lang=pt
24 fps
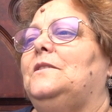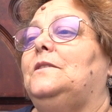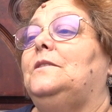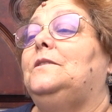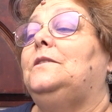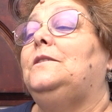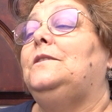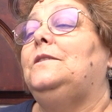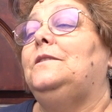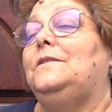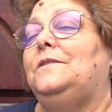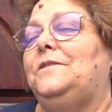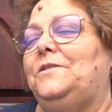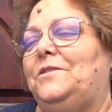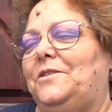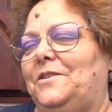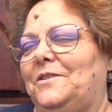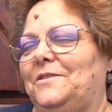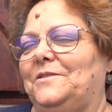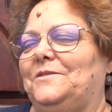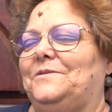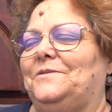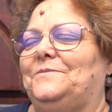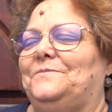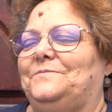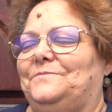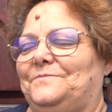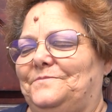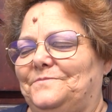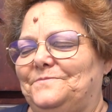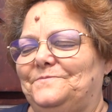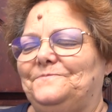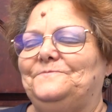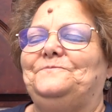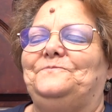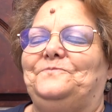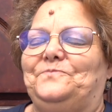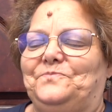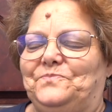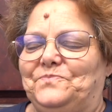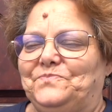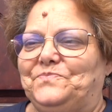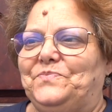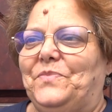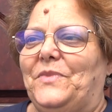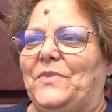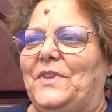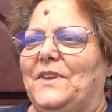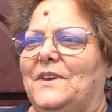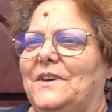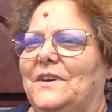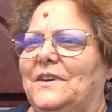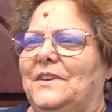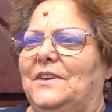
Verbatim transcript: e... de, de, de, meses de luta.